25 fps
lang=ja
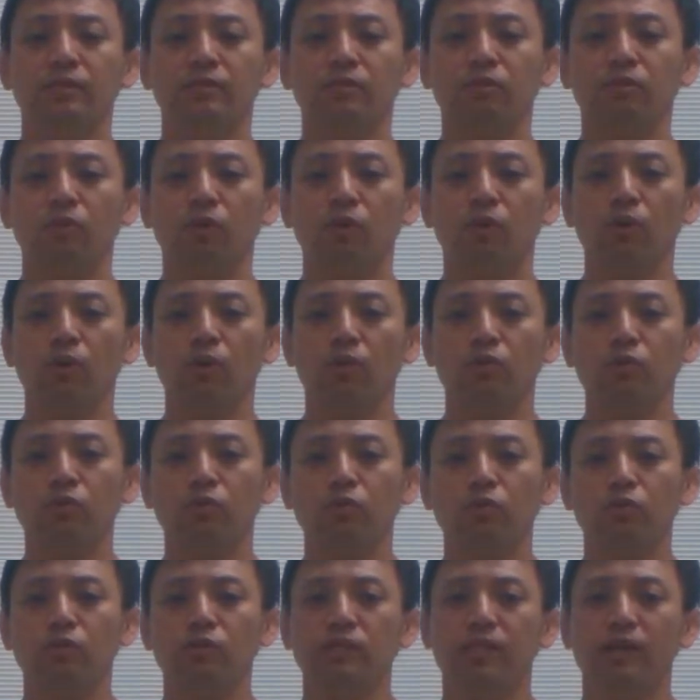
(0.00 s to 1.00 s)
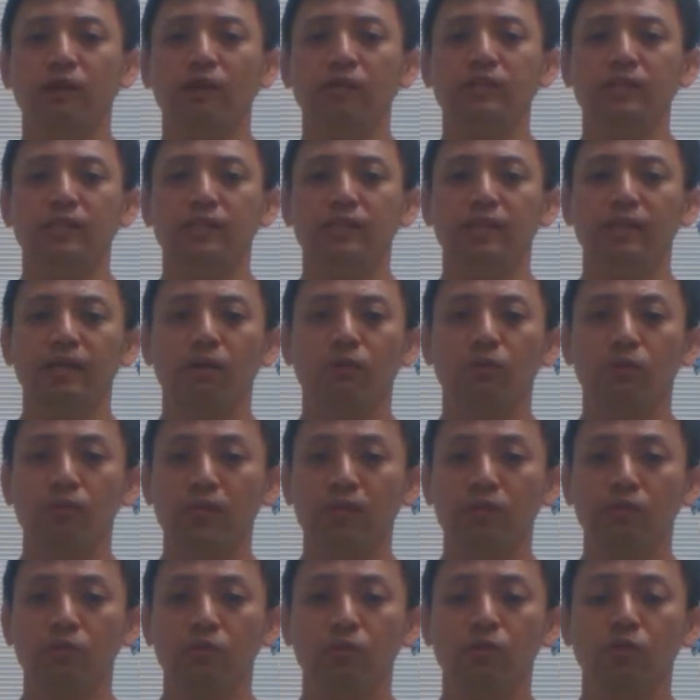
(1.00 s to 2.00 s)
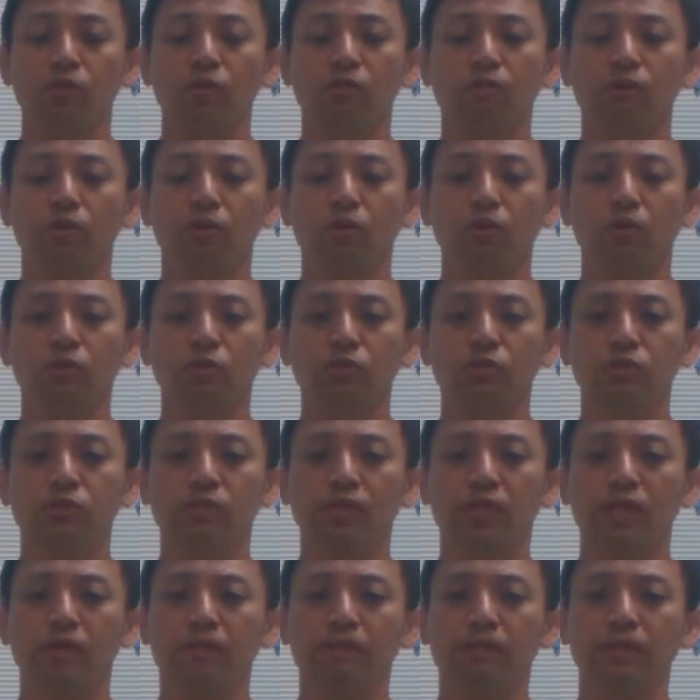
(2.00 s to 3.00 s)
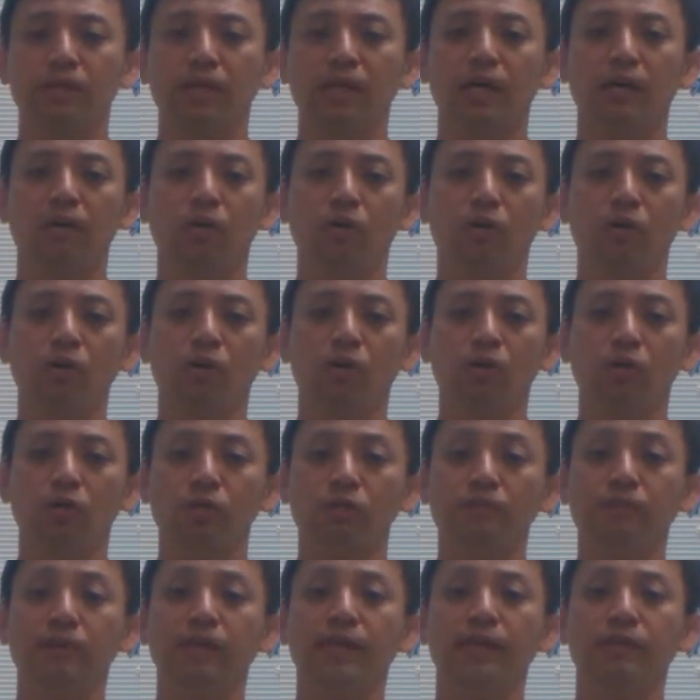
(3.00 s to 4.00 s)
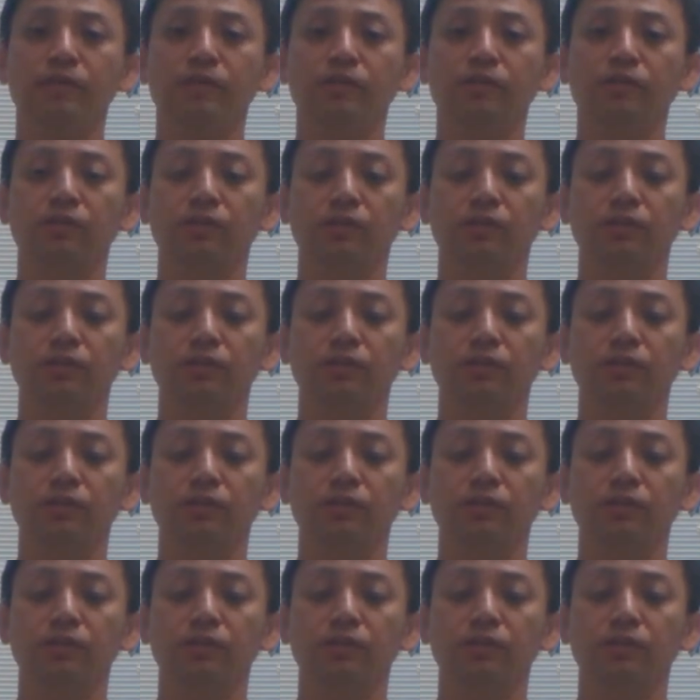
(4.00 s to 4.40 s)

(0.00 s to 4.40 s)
その症状に合わせて行うというよりも57パターンをくまなく